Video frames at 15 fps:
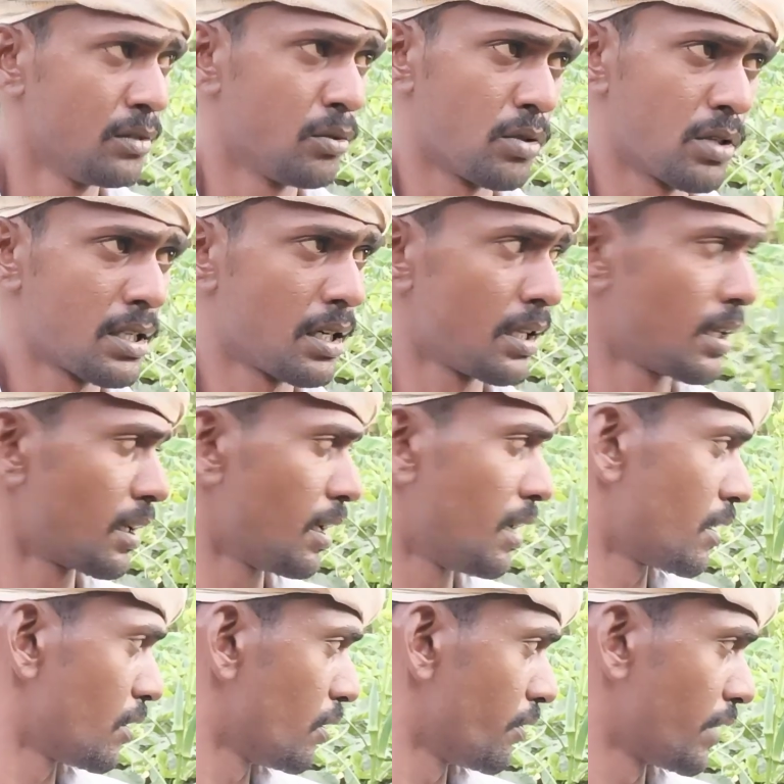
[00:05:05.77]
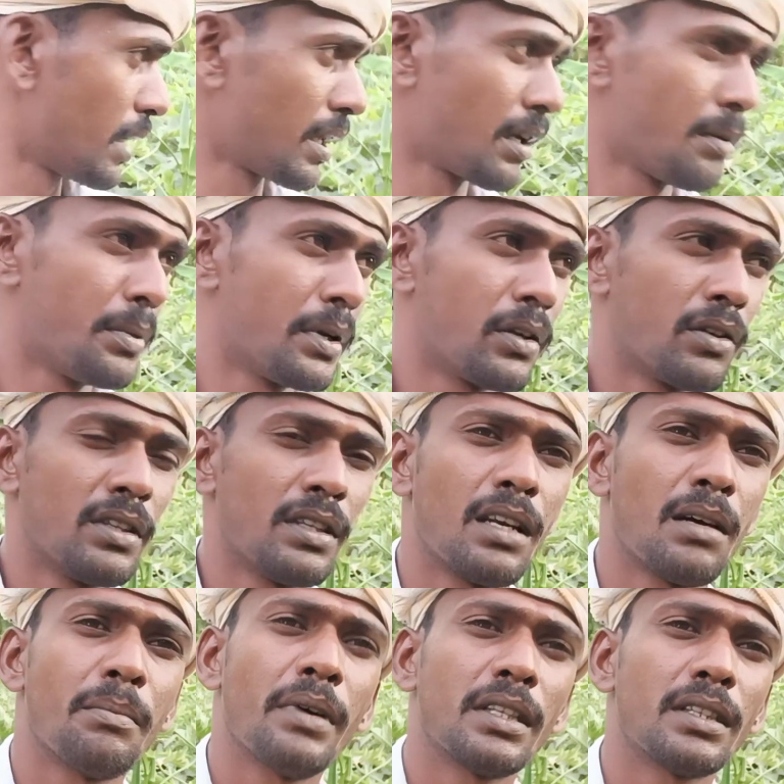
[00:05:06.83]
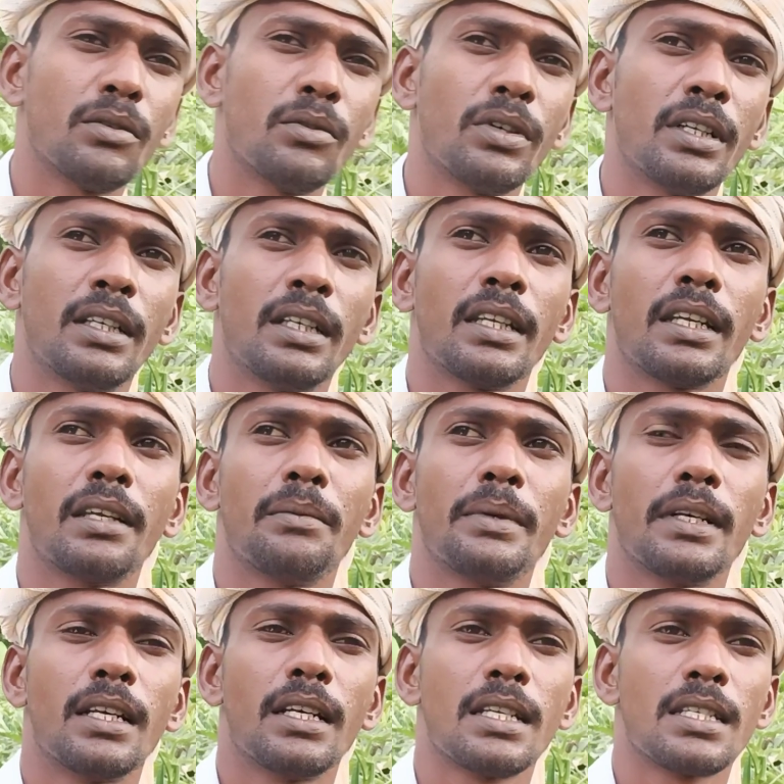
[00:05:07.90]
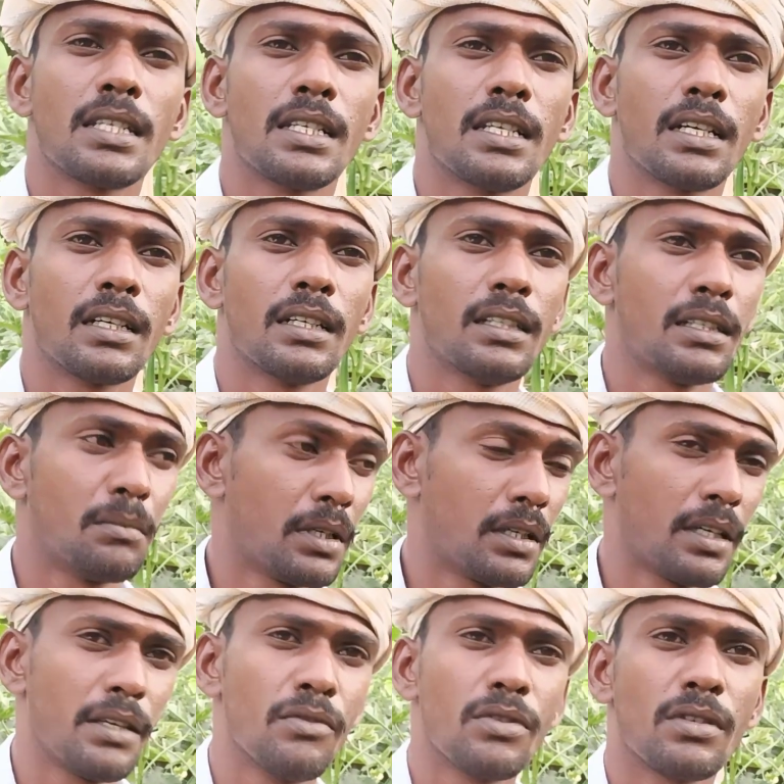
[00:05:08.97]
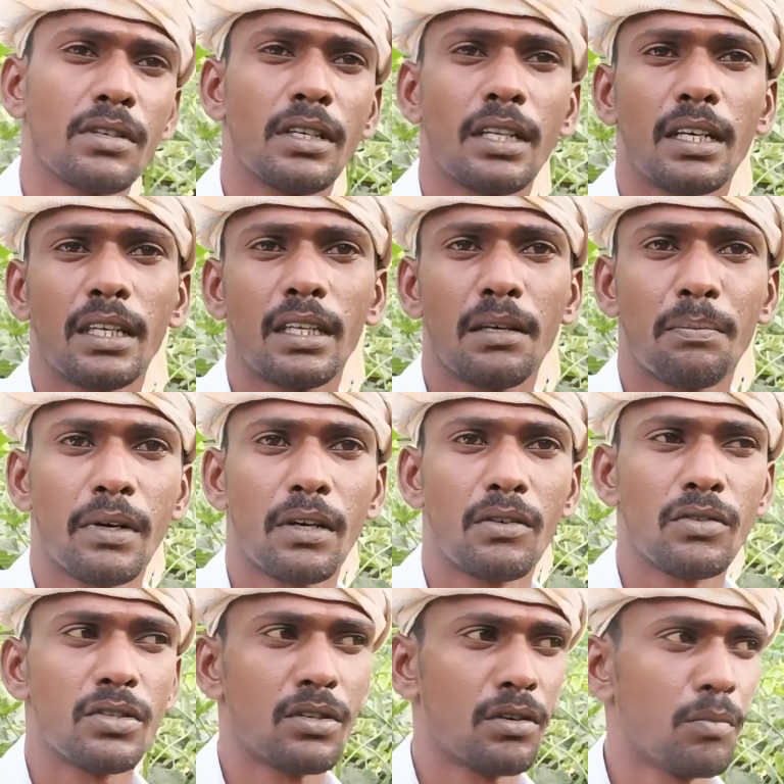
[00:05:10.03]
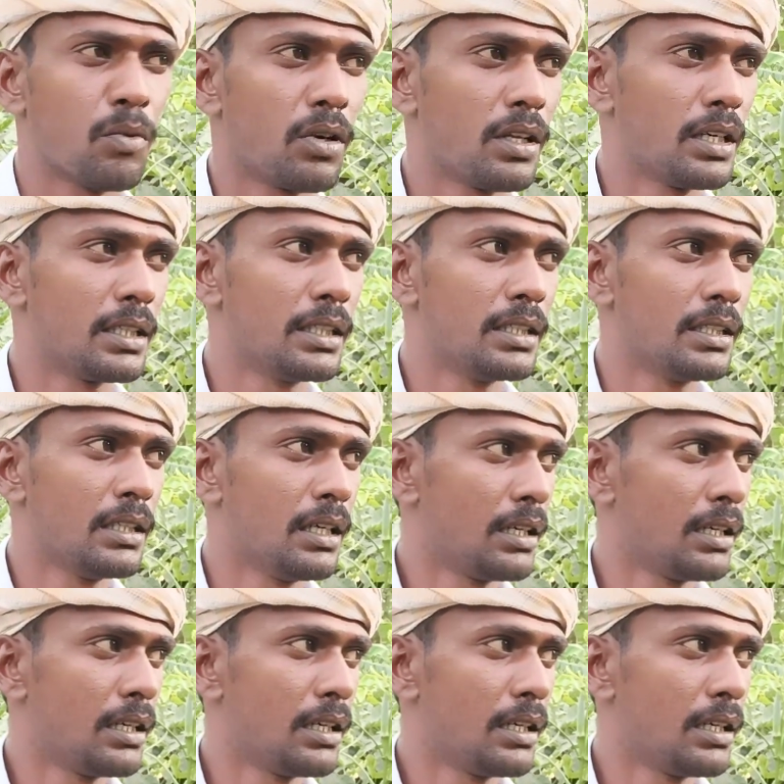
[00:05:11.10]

ஒரு சிலதை காட்டுதான் வெண்டைக்காய் பறிக்கும் இதெல்லாம் பார்த்தோன்னே நிறைய பேர் நினச்சிக்கிட்டாங்க நம்ம கைவசம் நிறைய பணம் வச்சுருக்கோம் போல் இருக்குது